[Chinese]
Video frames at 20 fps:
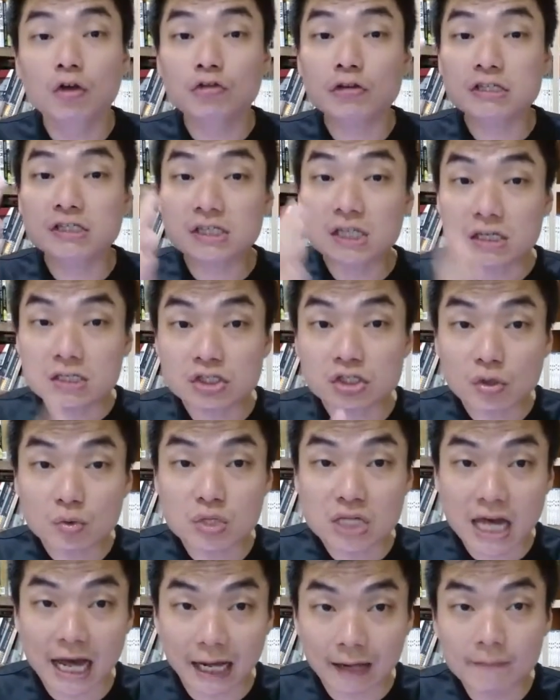所以郑秀
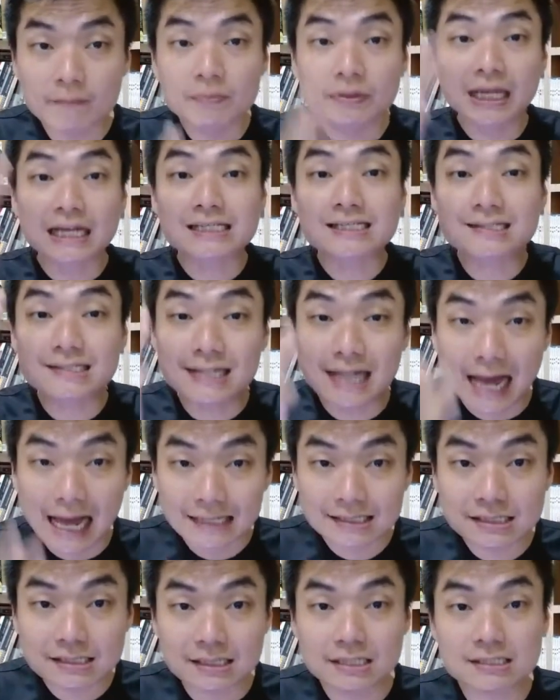强他是
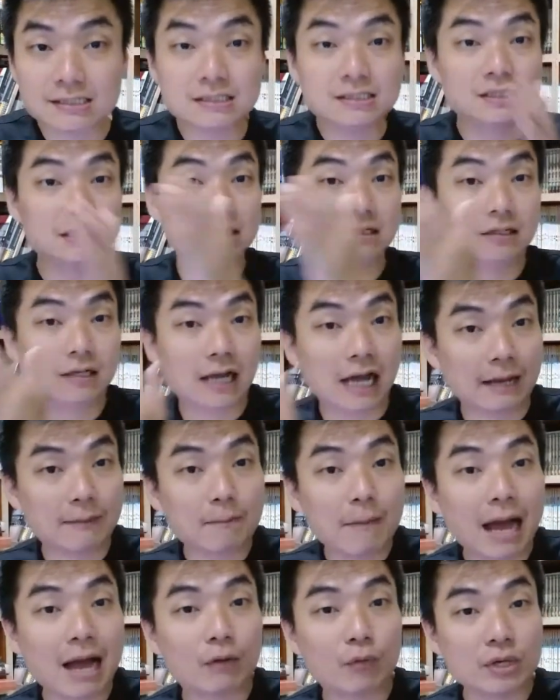拿这件事情来
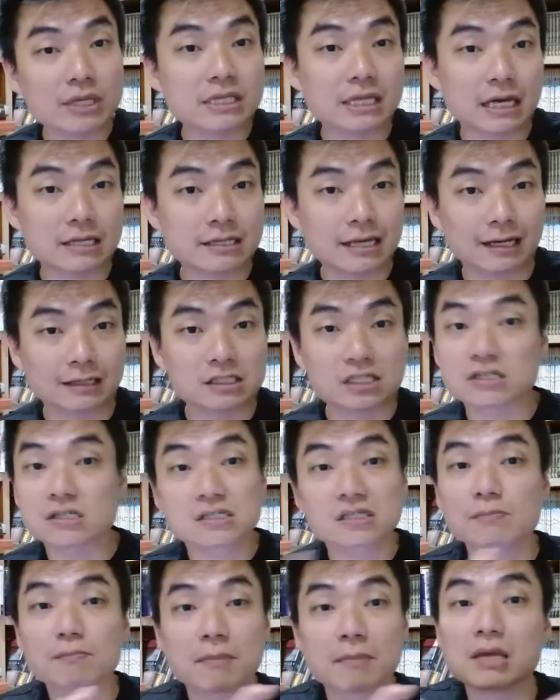骂魏家祥，其
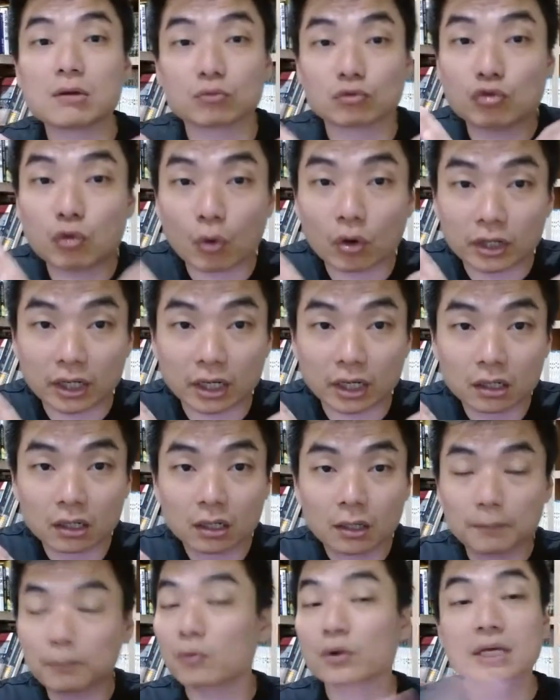实是没有错的，
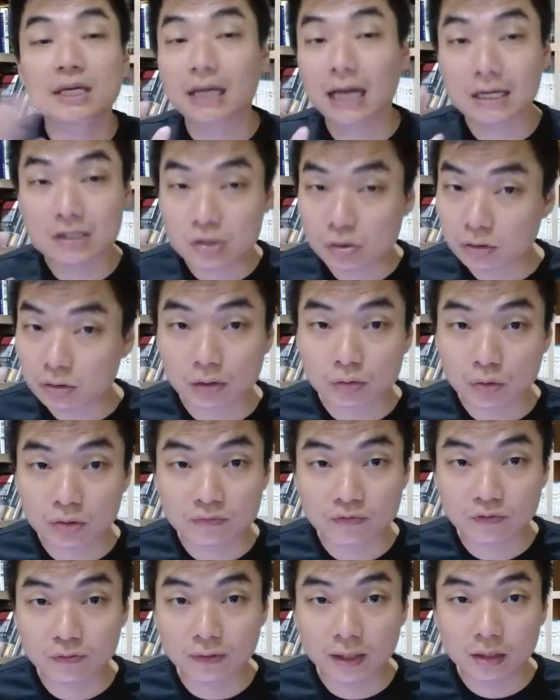不应该受到
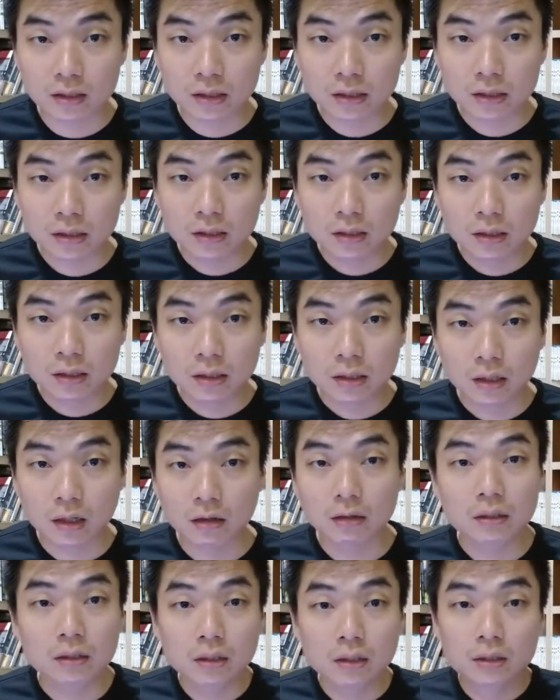对付的。
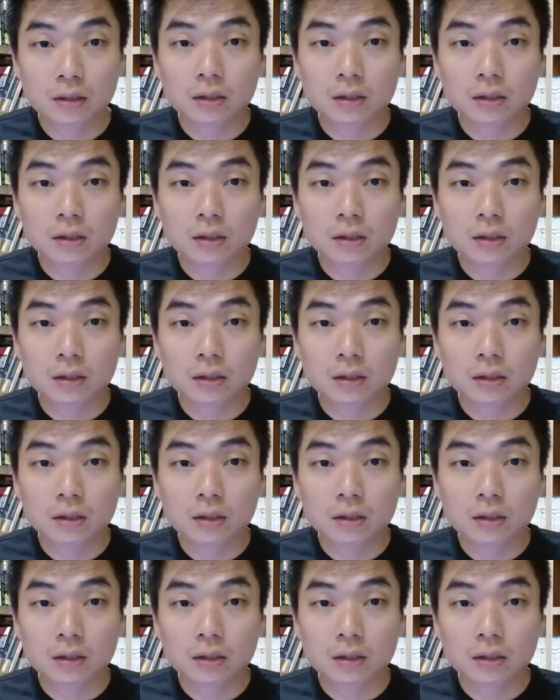好，